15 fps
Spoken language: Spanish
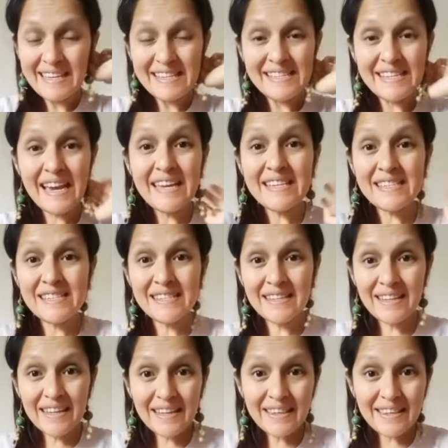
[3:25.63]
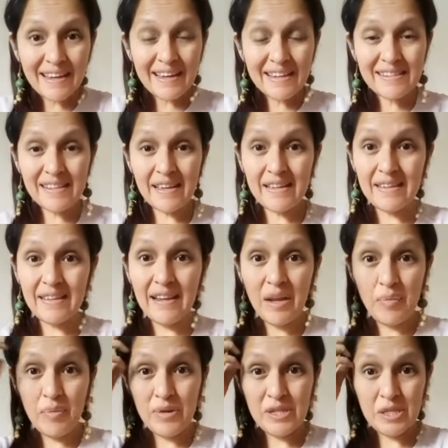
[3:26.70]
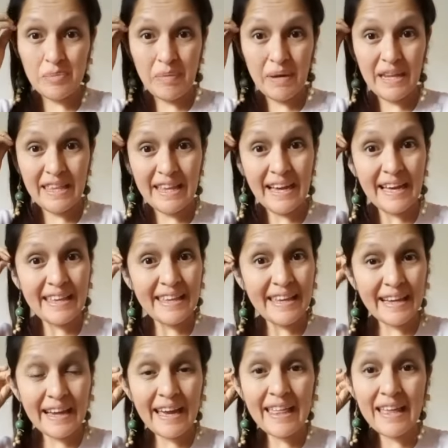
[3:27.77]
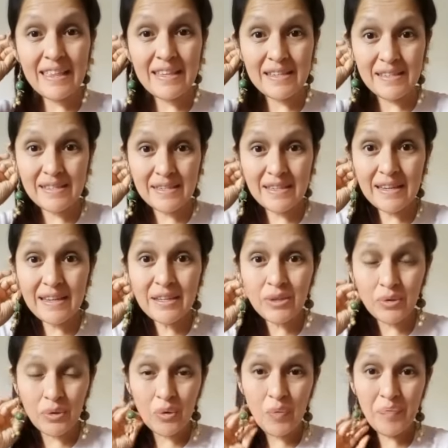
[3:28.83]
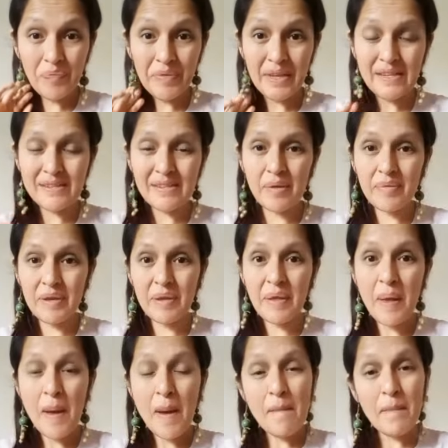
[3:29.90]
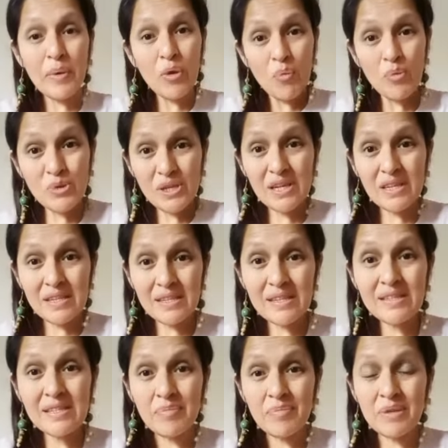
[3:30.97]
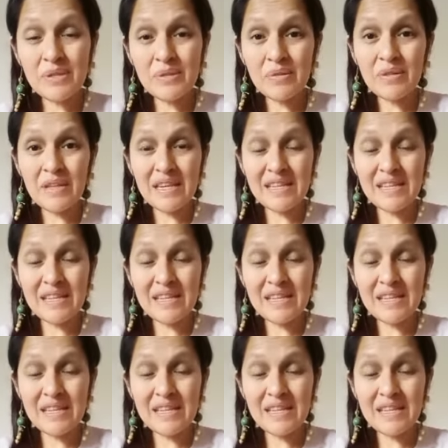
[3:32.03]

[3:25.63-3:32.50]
ya inscritas ante la municipalidad de cada distrito, está bien, pero muchas de esas también son,